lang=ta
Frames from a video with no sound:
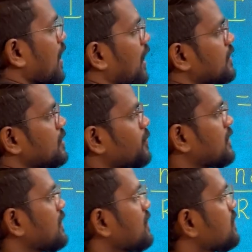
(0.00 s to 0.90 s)
அடுத்து
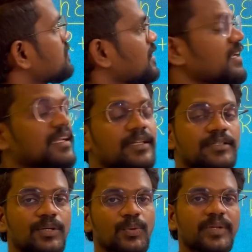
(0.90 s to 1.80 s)
பார்த்தீங்கன்னா இந்த செல்லில்
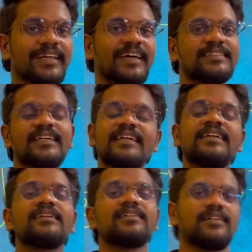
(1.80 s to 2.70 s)
இருக்கக்கூடிய அந்த
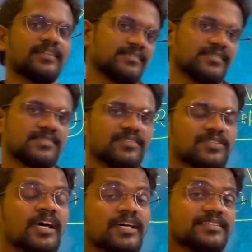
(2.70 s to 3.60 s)
internal ரெசிஸ்டன்ஸ்
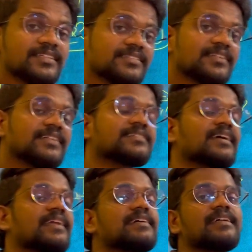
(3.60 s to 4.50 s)
சின்ஸ் இட் இஸ்
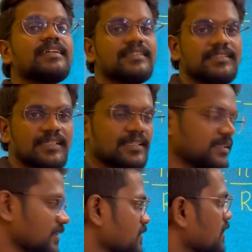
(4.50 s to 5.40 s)
connected இன்
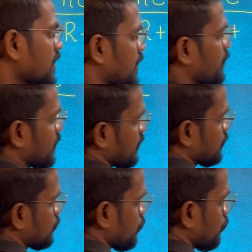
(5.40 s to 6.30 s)
series என்னுடைய
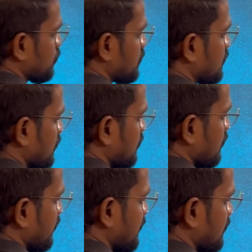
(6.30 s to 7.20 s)
டோட்டல்
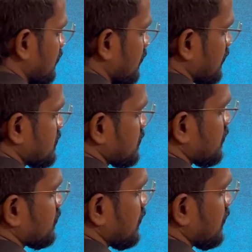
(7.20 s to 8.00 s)
internal ரெசிஸ்டன்ஸ்